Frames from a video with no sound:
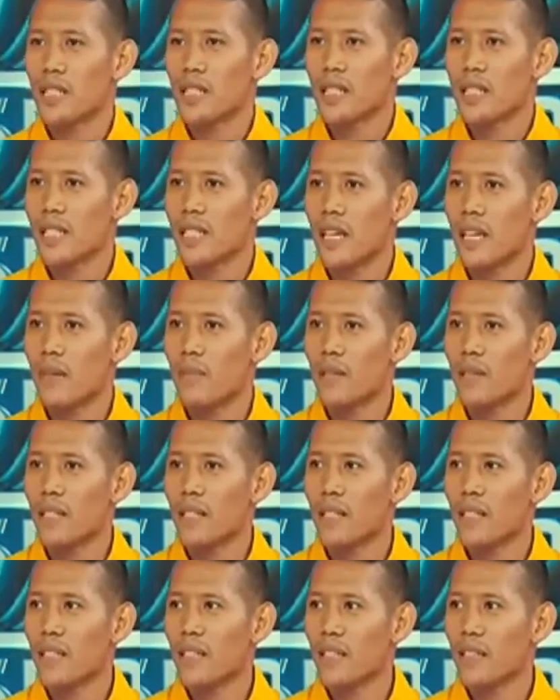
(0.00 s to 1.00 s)
sinasabi
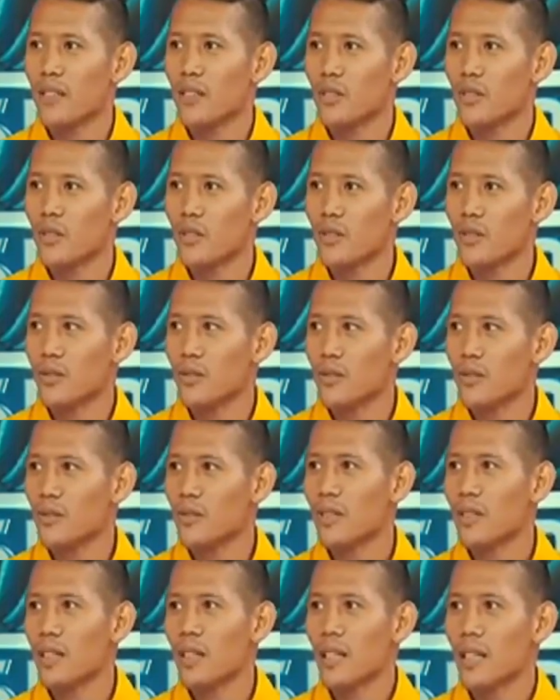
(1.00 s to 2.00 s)
nilang ano,
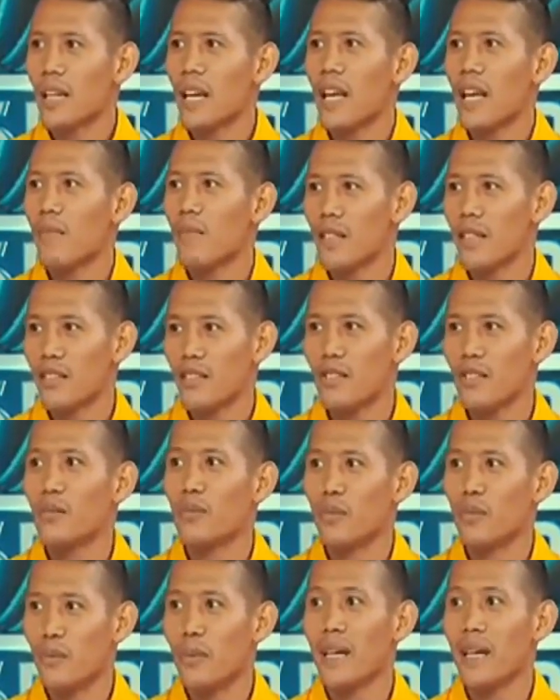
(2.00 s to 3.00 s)
yung climate doon
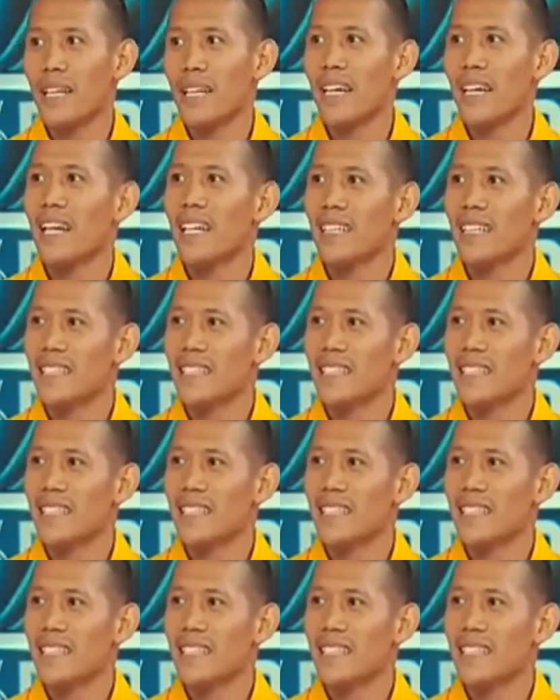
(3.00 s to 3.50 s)
po maganda.